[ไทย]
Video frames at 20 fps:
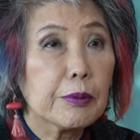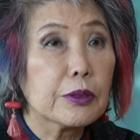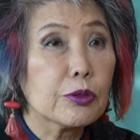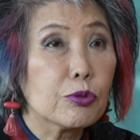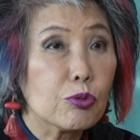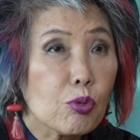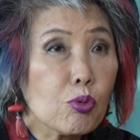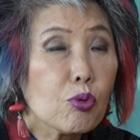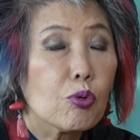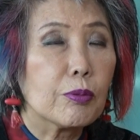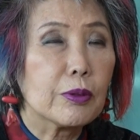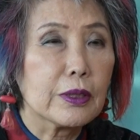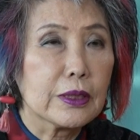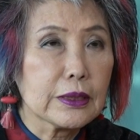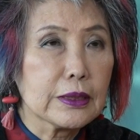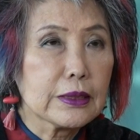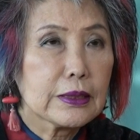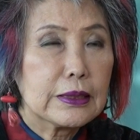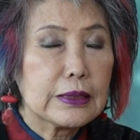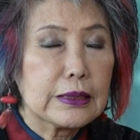ปฏิรูป
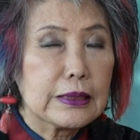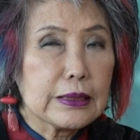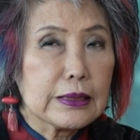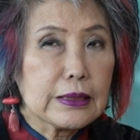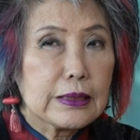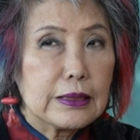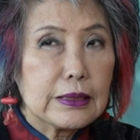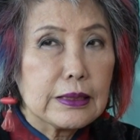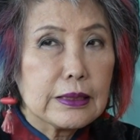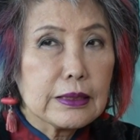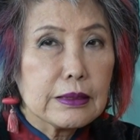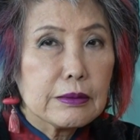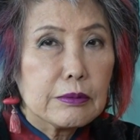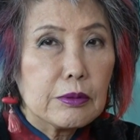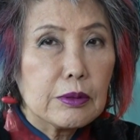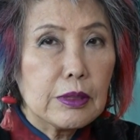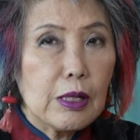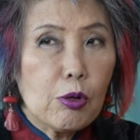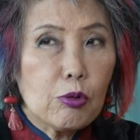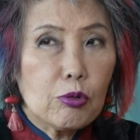
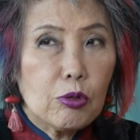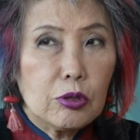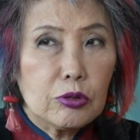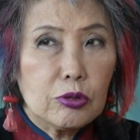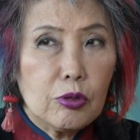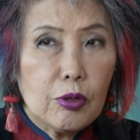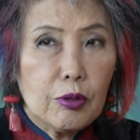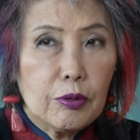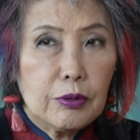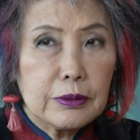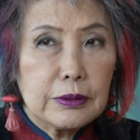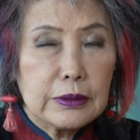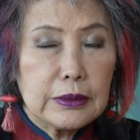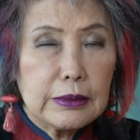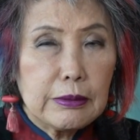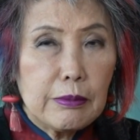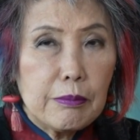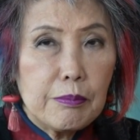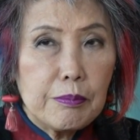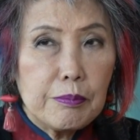เราก็ต้อง
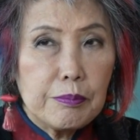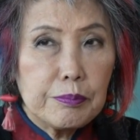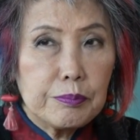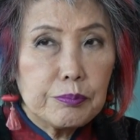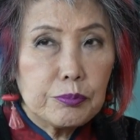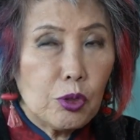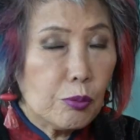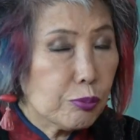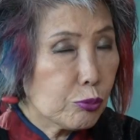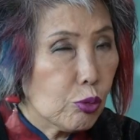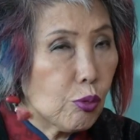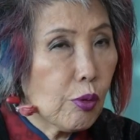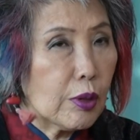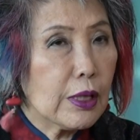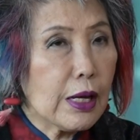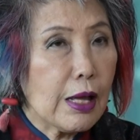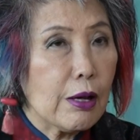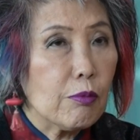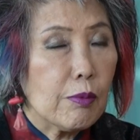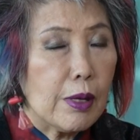ทบทวน
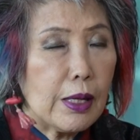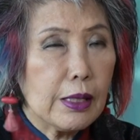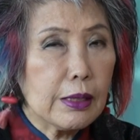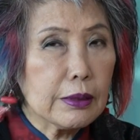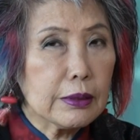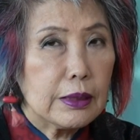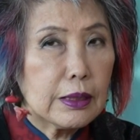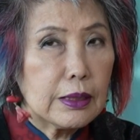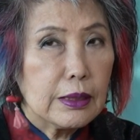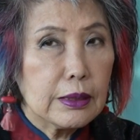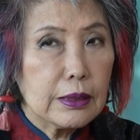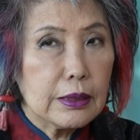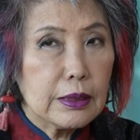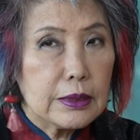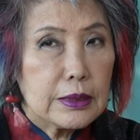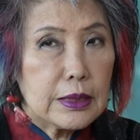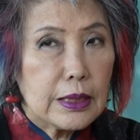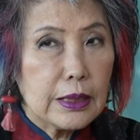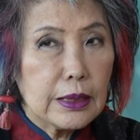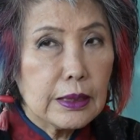แล้วว่า
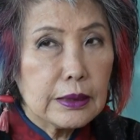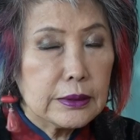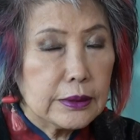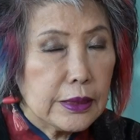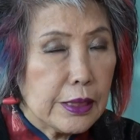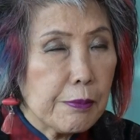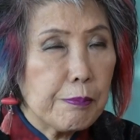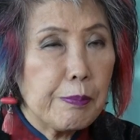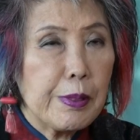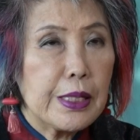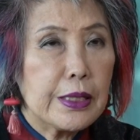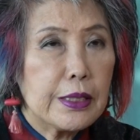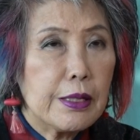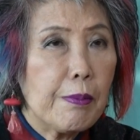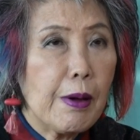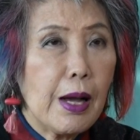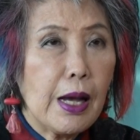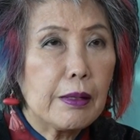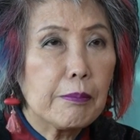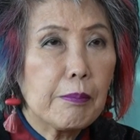4ปีที่
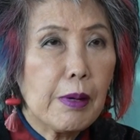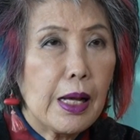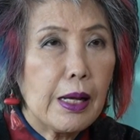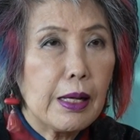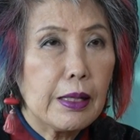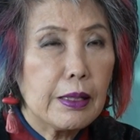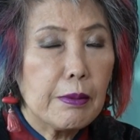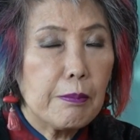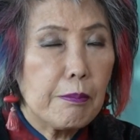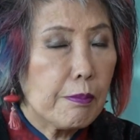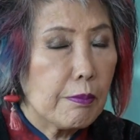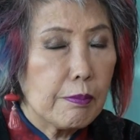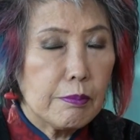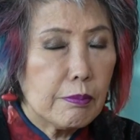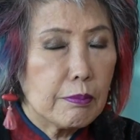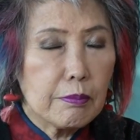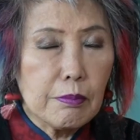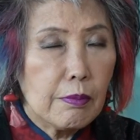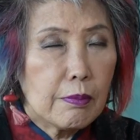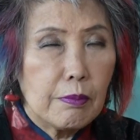ผ่านมาเนี่ย
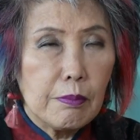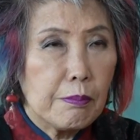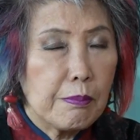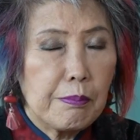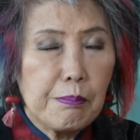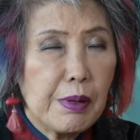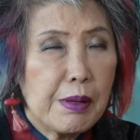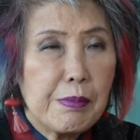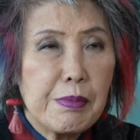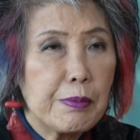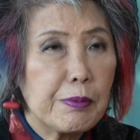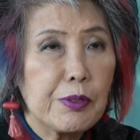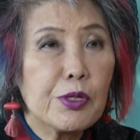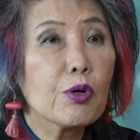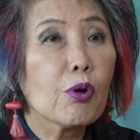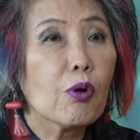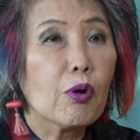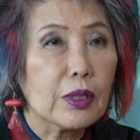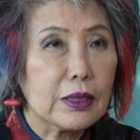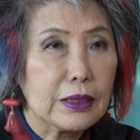ไม่มีประ
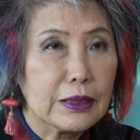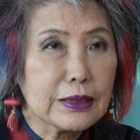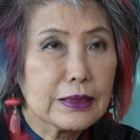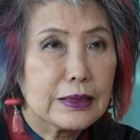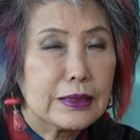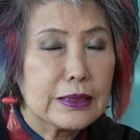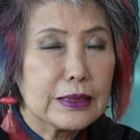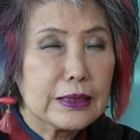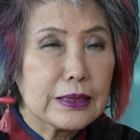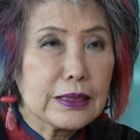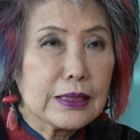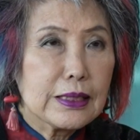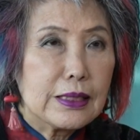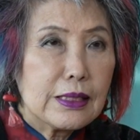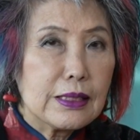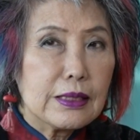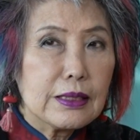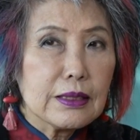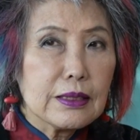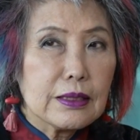โยชน์
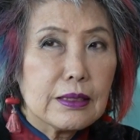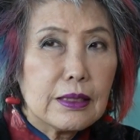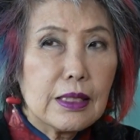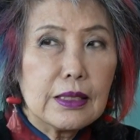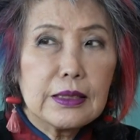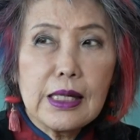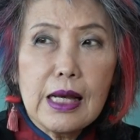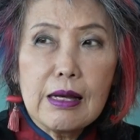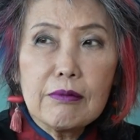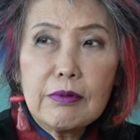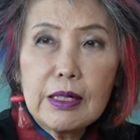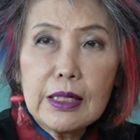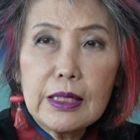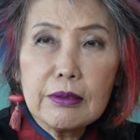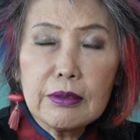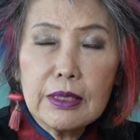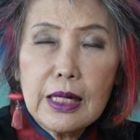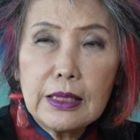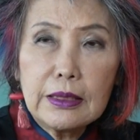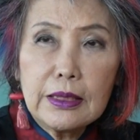และถามว่าแล้
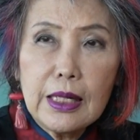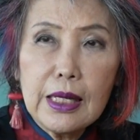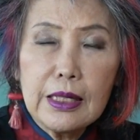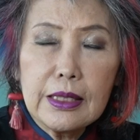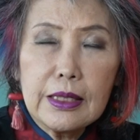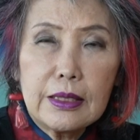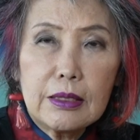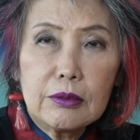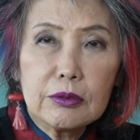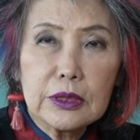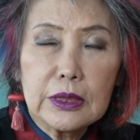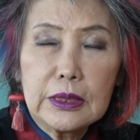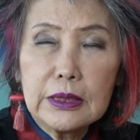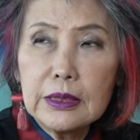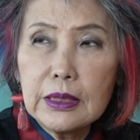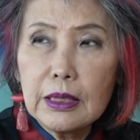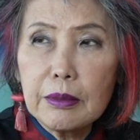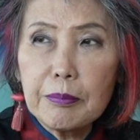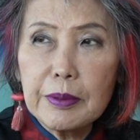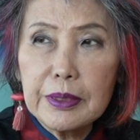วครั้งหน้าเนี่ยเราจะ
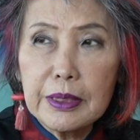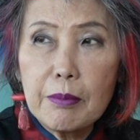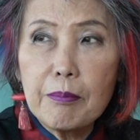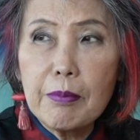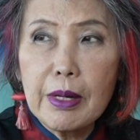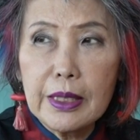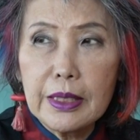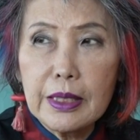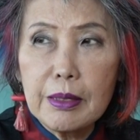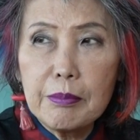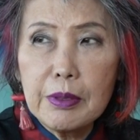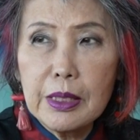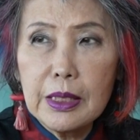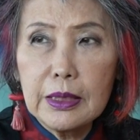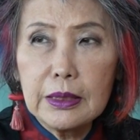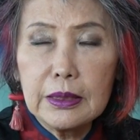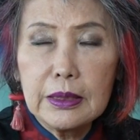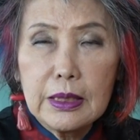เลือกไปทำไมในเมื่อ